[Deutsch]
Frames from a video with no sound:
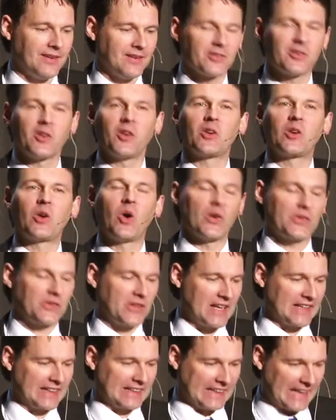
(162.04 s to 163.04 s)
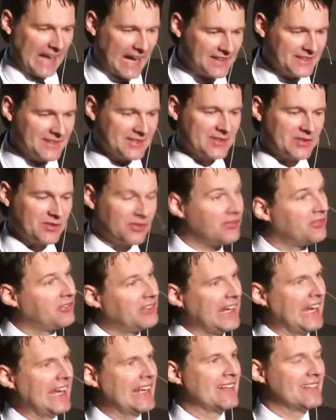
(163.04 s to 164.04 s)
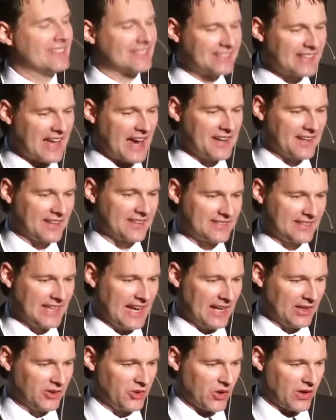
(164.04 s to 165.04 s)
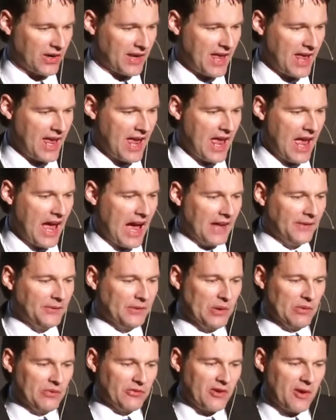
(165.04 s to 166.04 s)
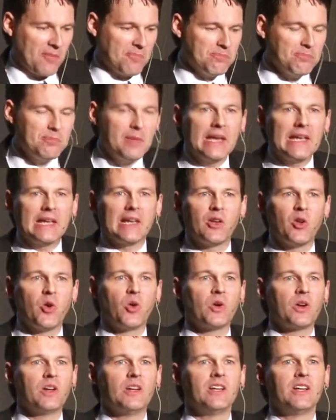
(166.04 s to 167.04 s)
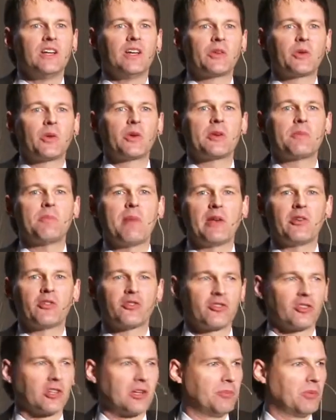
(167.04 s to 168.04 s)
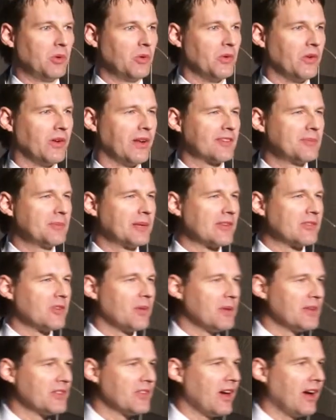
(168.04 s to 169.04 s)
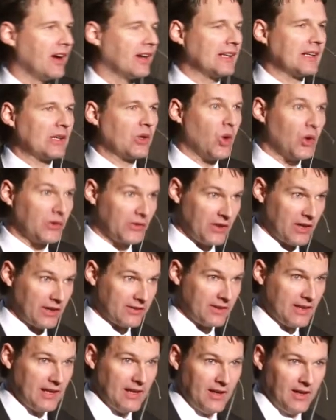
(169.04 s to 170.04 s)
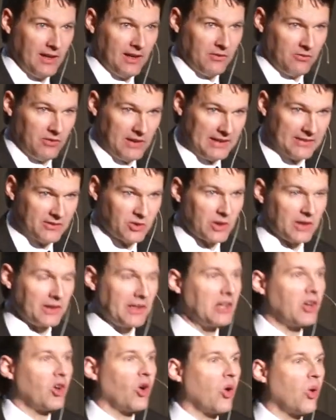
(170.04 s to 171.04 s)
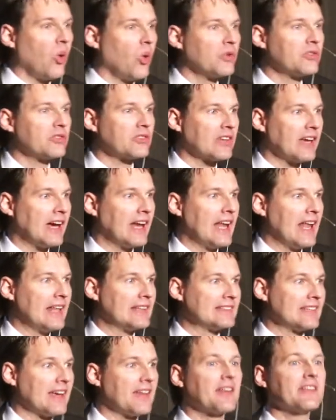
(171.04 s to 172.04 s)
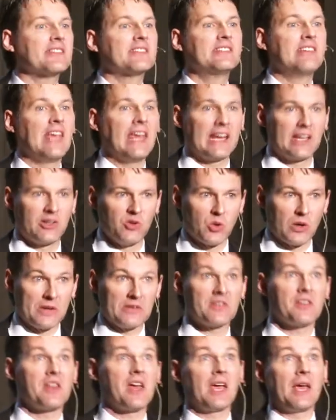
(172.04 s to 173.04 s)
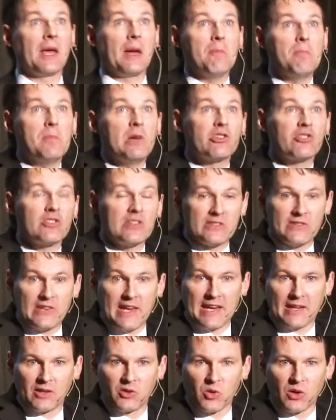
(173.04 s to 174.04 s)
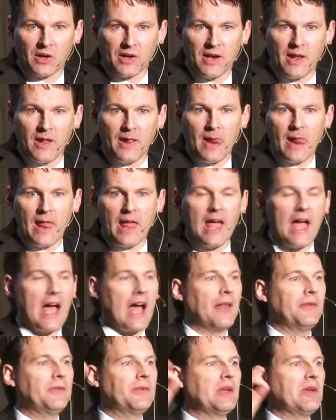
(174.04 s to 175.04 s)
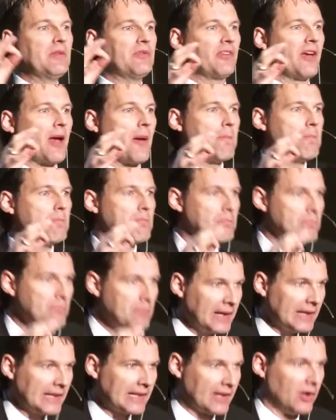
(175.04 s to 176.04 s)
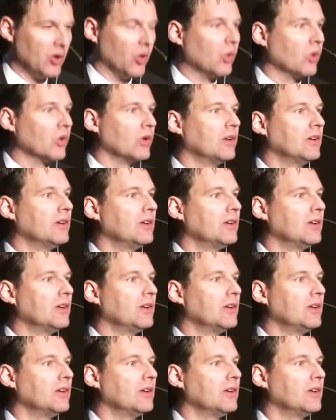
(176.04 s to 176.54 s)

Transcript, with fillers: sondern Gott hat ganz viele seiner Segnungen an die Vermittlung durch Menschen gebunden. Lass mich das nochmal sagen. Gott hat vielleicht sogar den Großteil seiner Segnungen, seiner himmlischen Segnungen, an die Vermittlung